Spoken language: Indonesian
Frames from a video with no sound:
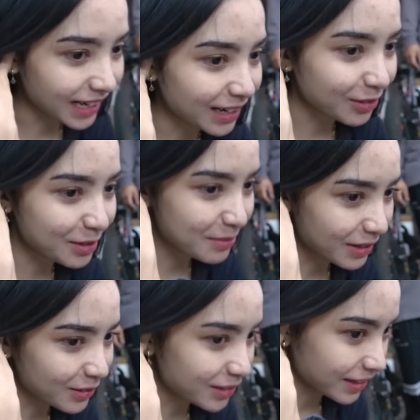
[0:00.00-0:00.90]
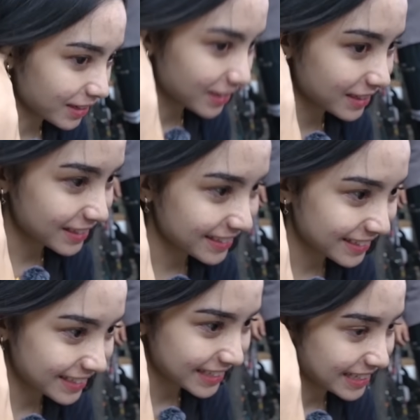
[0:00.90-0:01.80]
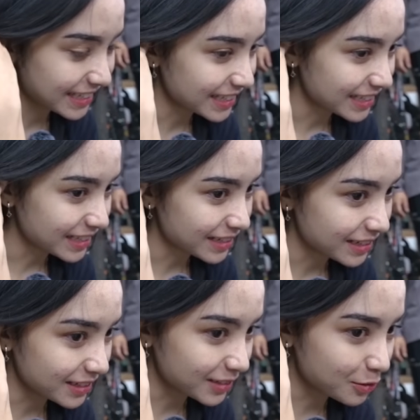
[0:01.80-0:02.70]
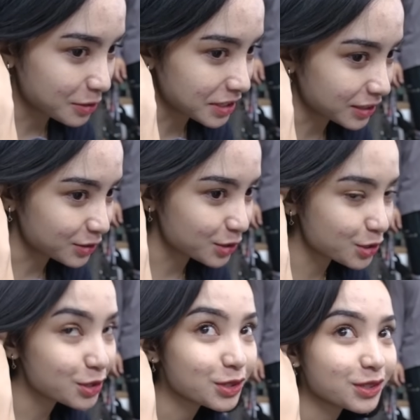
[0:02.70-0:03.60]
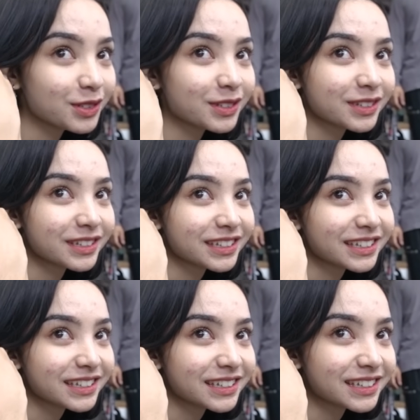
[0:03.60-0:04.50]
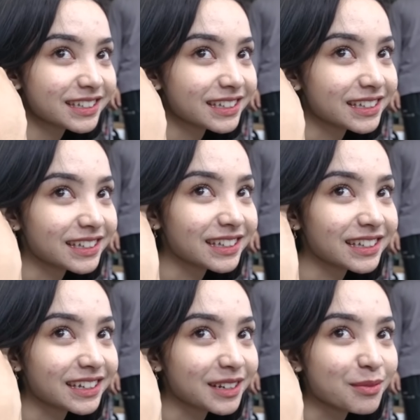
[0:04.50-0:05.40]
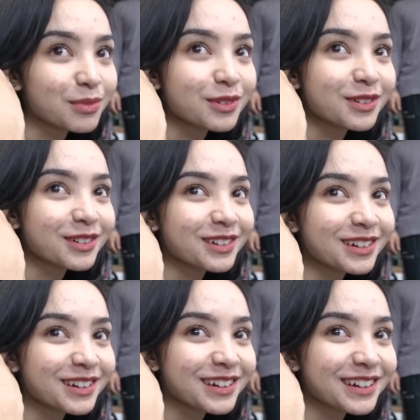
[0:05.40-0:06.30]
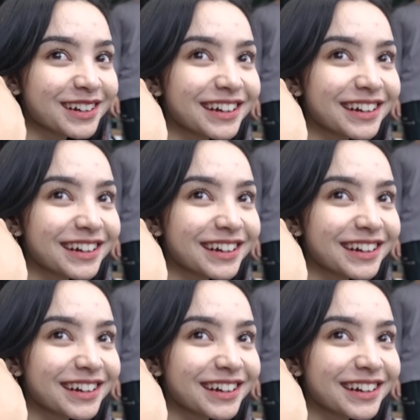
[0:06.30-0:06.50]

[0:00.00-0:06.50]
karena aku nebak doang ya eh. dua ratus dua ratus apa ribu apa?